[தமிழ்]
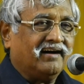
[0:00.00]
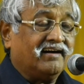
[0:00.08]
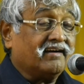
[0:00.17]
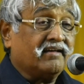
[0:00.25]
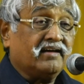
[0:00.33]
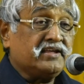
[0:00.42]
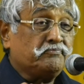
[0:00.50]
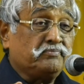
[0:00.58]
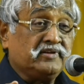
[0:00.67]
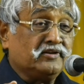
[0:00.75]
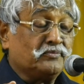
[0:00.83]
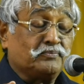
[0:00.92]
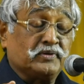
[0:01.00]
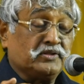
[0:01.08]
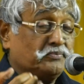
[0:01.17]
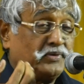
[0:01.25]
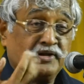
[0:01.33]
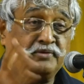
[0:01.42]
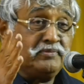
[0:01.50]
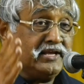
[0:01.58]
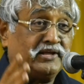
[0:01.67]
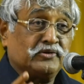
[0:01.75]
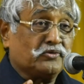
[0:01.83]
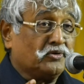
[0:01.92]
ஆணாய் இருப்பது பெருமை
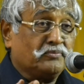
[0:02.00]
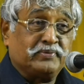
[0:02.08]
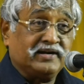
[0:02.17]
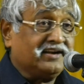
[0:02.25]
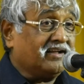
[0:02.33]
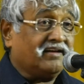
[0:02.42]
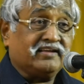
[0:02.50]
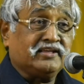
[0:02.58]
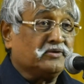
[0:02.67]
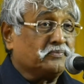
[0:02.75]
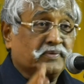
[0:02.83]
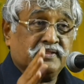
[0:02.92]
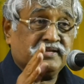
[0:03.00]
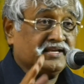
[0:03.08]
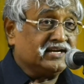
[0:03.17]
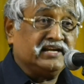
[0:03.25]
என்றோ பெண்ணாய் இருப்பது